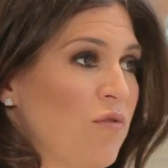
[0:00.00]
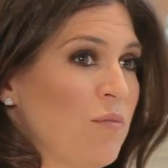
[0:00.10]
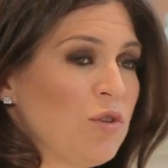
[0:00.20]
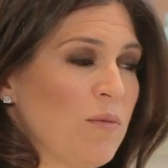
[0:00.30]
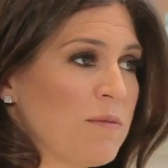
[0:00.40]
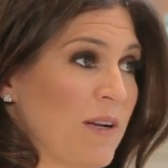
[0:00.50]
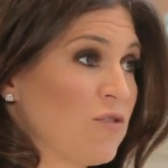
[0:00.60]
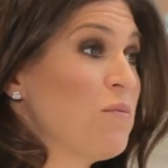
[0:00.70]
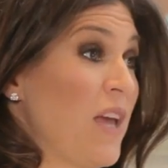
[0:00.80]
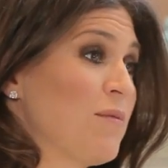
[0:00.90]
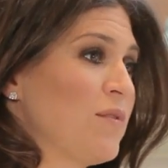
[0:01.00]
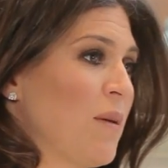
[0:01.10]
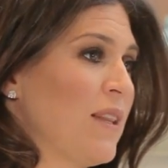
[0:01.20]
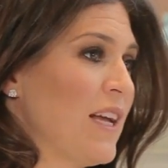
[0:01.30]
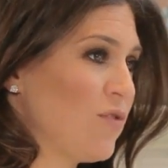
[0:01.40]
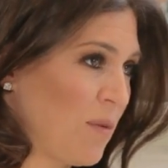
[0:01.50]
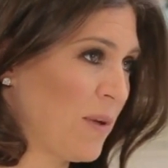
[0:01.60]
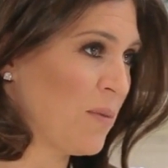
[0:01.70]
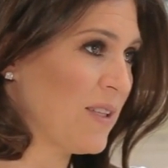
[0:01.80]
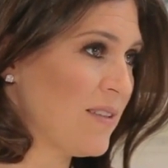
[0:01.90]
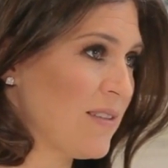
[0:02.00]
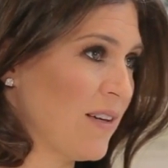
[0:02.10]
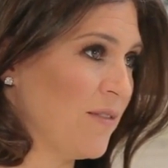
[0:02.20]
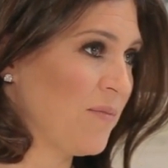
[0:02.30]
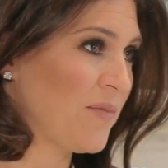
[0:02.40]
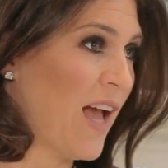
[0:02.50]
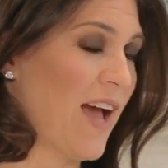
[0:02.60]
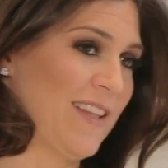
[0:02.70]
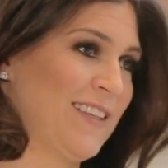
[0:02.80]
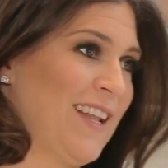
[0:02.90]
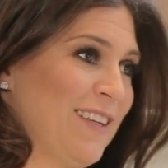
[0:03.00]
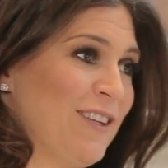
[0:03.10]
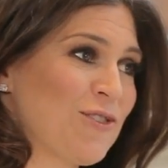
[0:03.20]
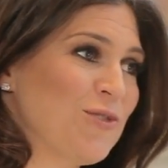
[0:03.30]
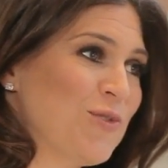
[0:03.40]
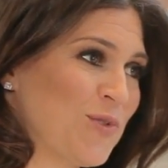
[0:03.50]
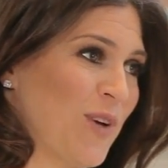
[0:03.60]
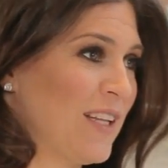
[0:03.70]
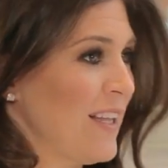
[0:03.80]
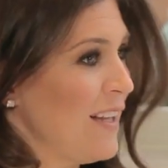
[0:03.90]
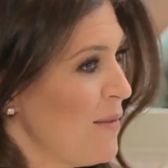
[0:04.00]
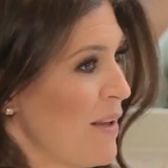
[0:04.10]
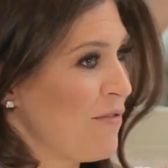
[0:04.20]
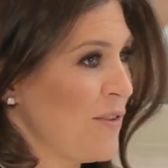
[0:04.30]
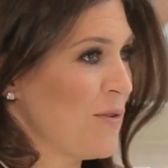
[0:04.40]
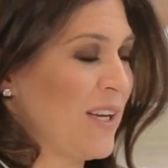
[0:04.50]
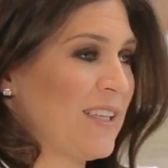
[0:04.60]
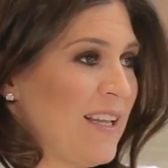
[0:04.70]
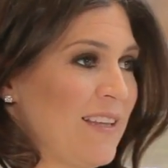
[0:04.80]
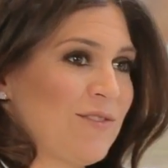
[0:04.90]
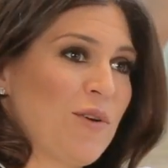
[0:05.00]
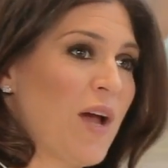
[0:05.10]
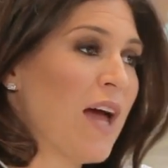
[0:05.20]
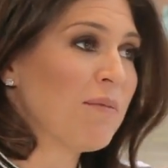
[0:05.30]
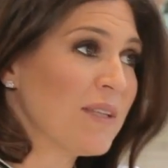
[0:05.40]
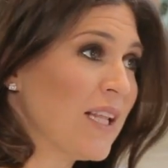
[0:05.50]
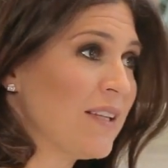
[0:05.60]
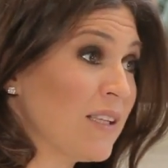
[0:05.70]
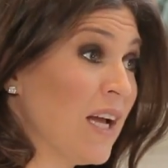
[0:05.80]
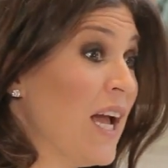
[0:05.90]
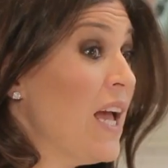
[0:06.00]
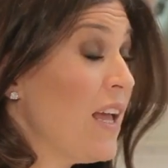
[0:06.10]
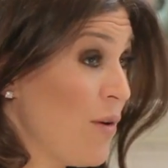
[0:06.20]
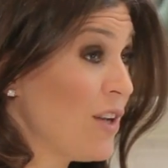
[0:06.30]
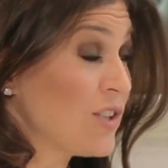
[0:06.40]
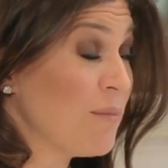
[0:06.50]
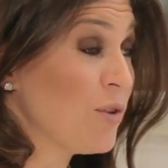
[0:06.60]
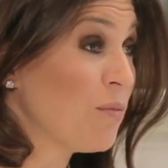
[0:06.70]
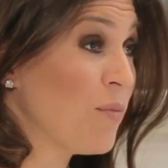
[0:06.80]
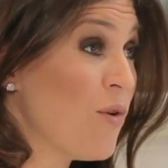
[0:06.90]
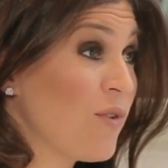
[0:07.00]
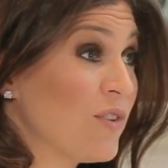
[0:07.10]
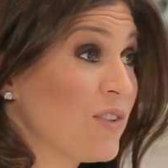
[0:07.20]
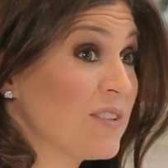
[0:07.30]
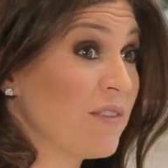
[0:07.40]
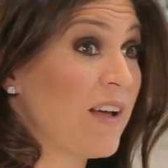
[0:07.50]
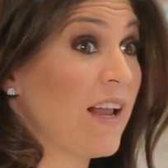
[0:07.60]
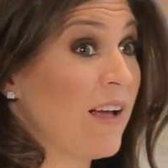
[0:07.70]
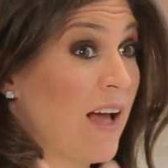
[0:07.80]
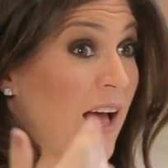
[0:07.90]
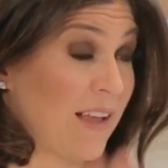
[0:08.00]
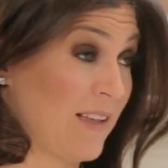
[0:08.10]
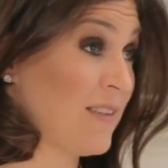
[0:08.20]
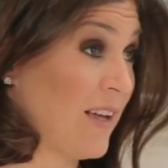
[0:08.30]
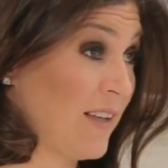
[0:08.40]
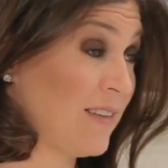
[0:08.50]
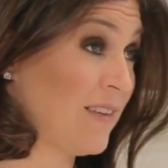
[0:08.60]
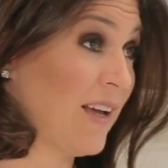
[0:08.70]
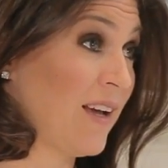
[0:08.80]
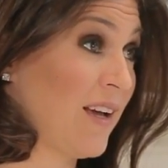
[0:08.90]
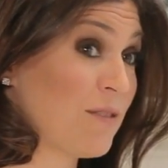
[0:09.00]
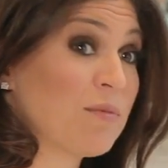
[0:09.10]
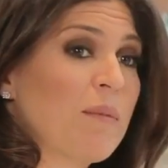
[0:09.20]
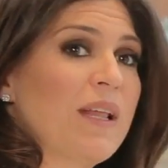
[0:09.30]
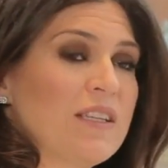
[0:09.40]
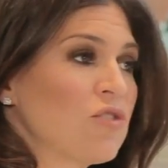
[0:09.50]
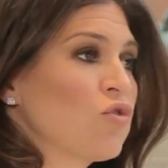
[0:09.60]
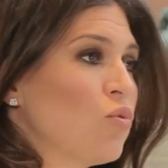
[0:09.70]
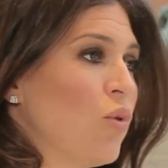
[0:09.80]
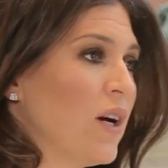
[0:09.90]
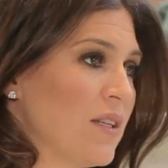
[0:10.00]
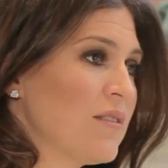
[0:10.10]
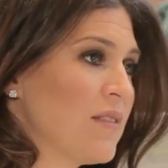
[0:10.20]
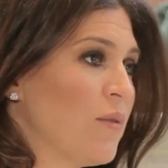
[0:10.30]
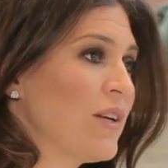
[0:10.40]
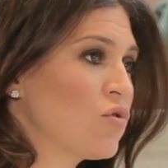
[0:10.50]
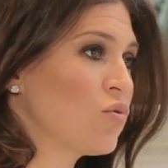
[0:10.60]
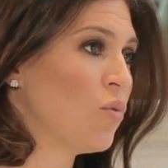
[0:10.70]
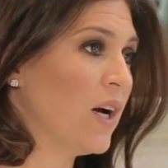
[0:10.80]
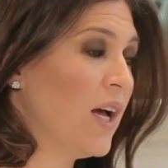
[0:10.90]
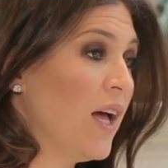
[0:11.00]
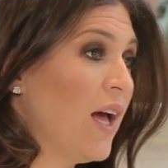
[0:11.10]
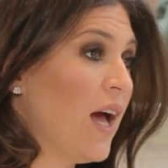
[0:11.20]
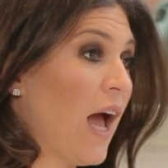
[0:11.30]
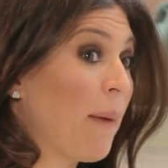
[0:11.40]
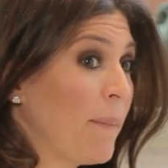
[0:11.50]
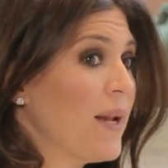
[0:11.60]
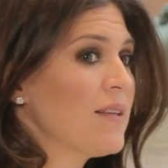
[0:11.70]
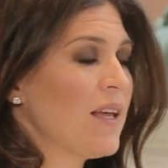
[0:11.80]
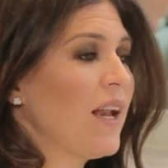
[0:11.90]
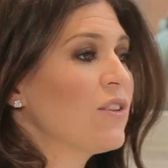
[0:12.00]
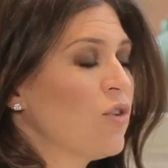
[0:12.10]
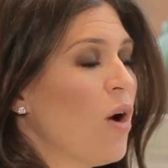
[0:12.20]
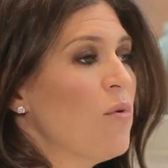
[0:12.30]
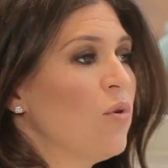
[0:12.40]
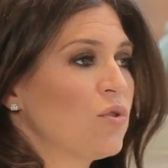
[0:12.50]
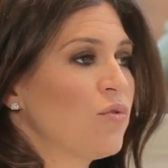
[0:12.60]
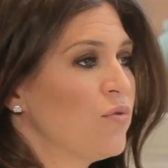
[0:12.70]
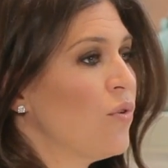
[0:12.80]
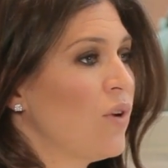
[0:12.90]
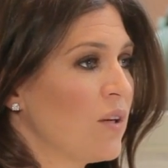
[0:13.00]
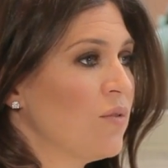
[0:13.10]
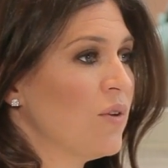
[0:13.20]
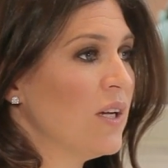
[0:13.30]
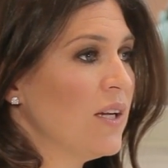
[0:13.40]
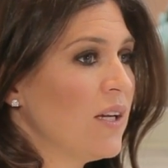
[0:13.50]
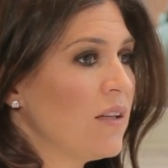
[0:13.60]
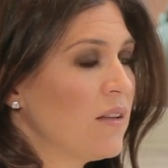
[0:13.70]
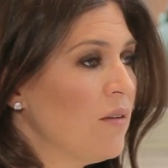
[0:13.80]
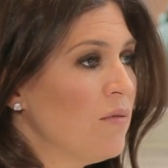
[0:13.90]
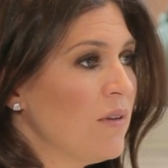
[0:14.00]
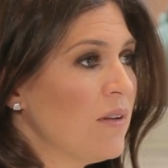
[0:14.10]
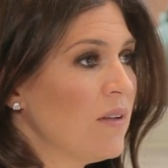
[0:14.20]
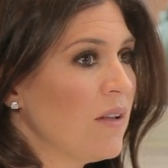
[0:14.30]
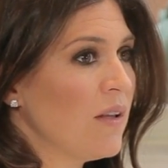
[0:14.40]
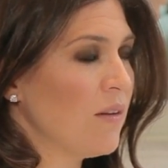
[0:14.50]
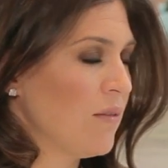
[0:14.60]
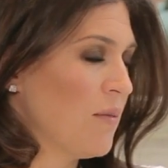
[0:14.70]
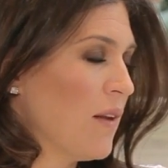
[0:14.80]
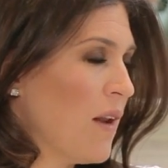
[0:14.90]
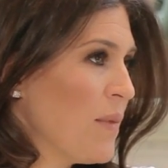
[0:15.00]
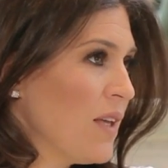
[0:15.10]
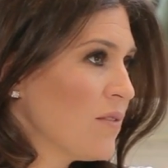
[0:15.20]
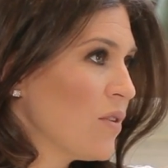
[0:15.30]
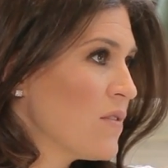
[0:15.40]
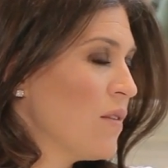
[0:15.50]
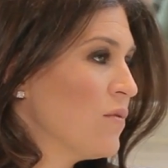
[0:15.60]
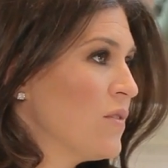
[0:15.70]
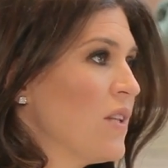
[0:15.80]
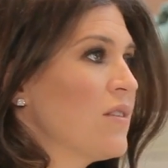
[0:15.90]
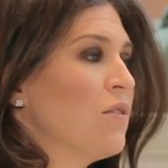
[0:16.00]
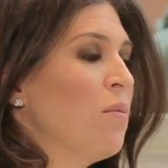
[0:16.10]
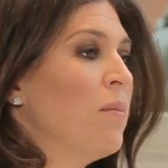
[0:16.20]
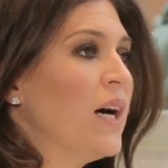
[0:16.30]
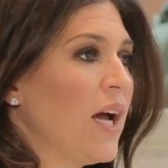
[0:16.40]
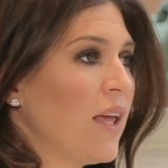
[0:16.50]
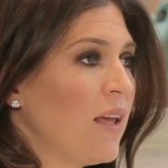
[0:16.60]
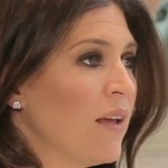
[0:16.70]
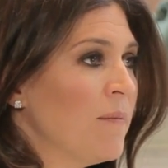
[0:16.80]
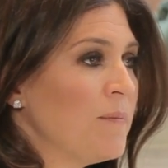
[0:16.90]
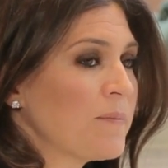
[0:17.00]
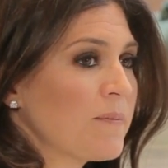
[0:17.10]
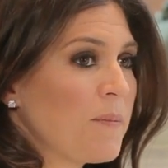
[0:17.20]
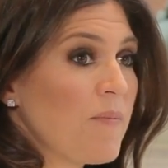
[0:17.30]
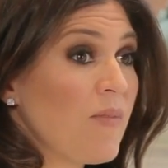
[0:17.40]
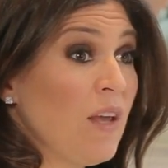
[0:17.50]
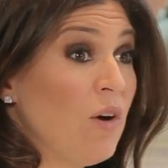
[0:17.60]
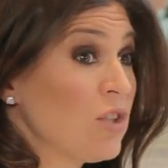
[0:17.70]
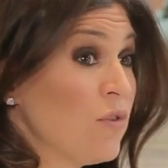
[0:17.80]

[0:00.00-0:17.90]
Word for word: ovo muito mais para assumir responsabilidades do que para tomar decisão. Ah, a Nathalie estava junto, a Nathalie também viu, a Nathalie isso deu errado, mas a Nathalie Eu acho que é muito bom quando você fala a, a, a, responsabilidade é sua, a decisão é sua. A empresa, ela toma um outro fôlego. Então, eu, na minha situação de ter sido mãe, eu acho